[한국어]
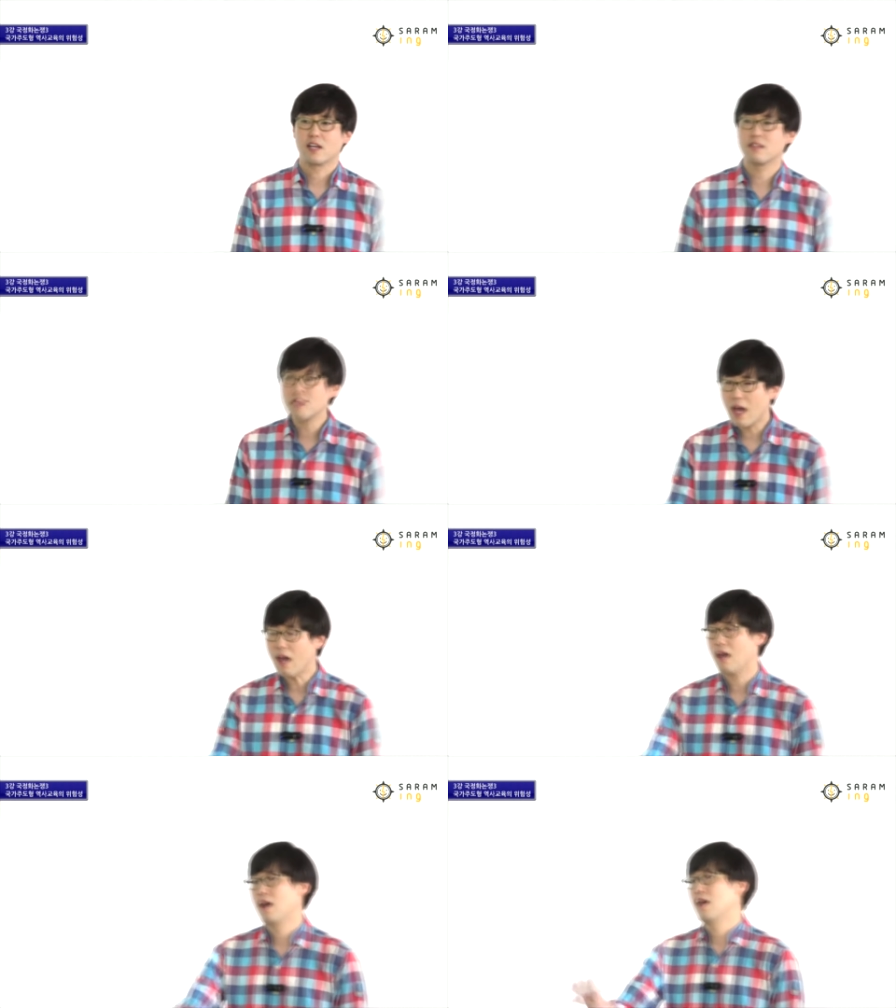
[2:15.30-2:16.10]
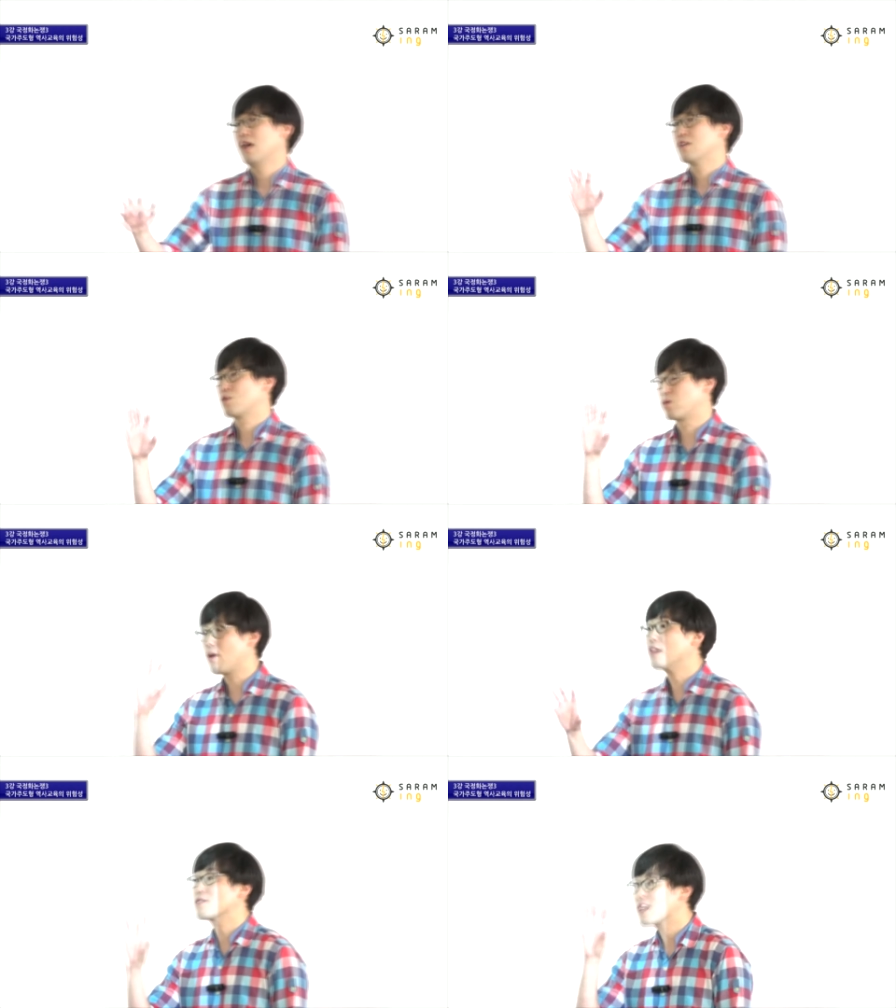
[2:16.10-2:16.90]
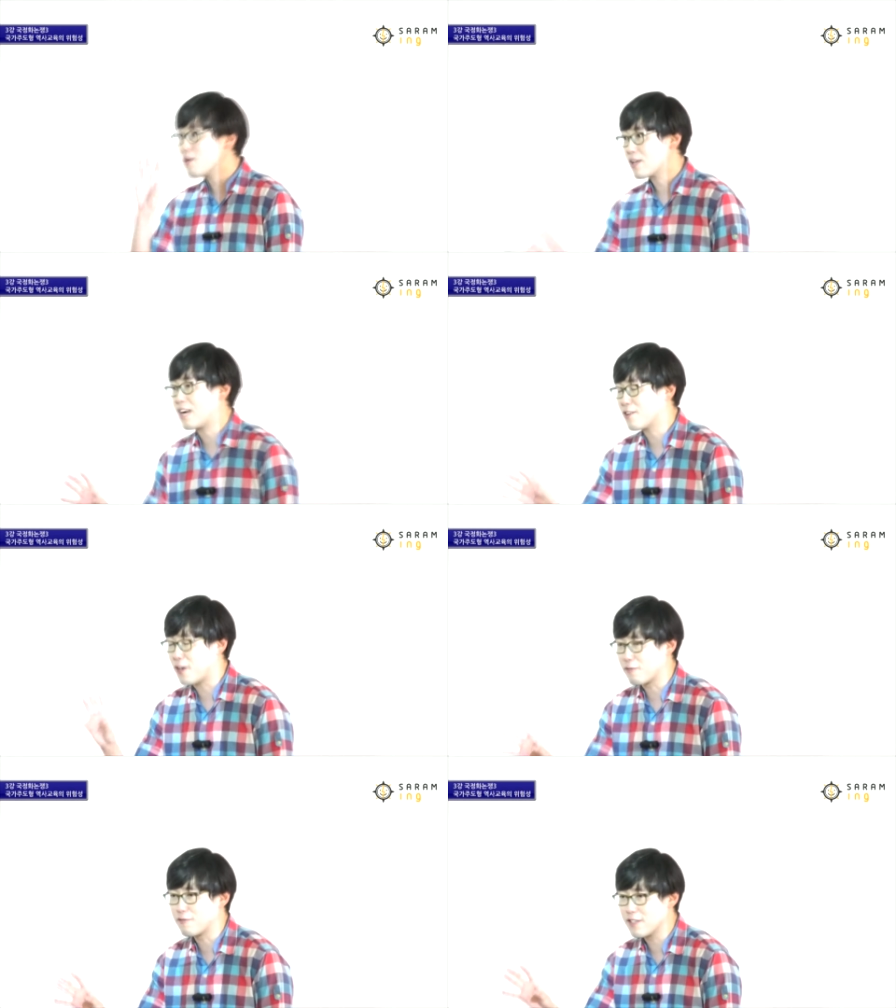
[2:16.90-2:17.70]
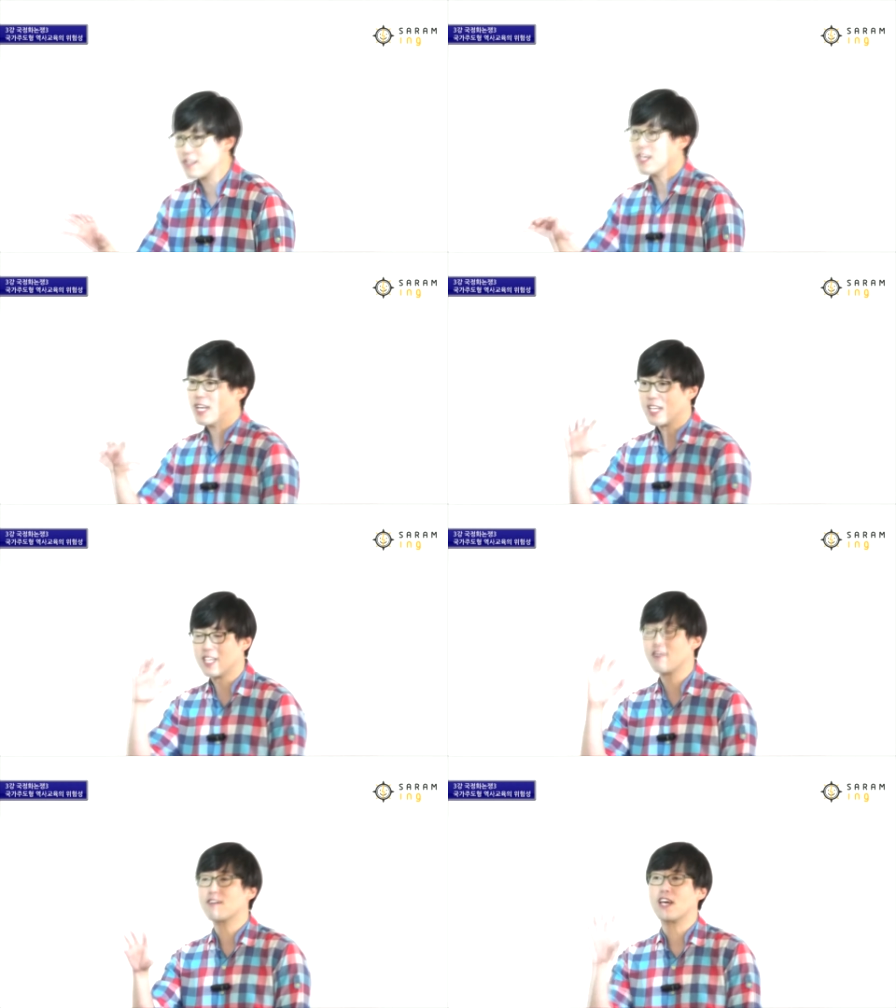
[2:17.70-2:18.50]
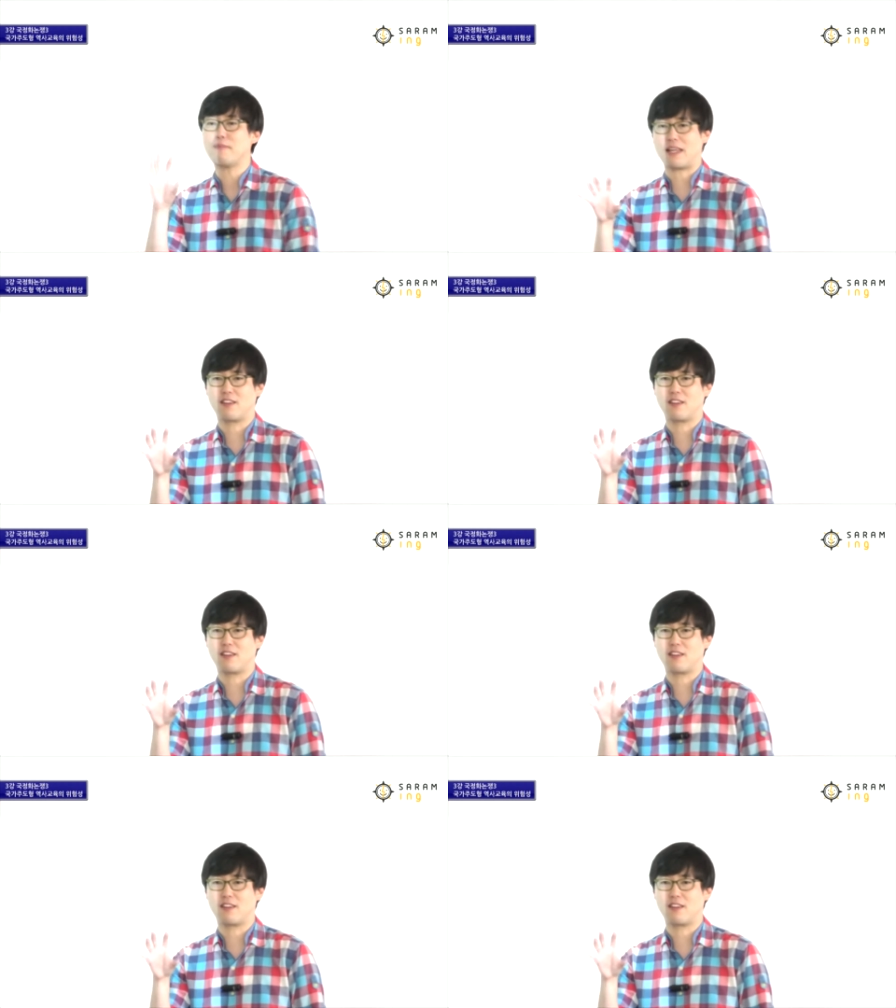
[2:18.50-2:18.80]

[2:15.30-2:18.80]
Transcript: 근데 조선왕조 실록이라는 건 결국은 그렇게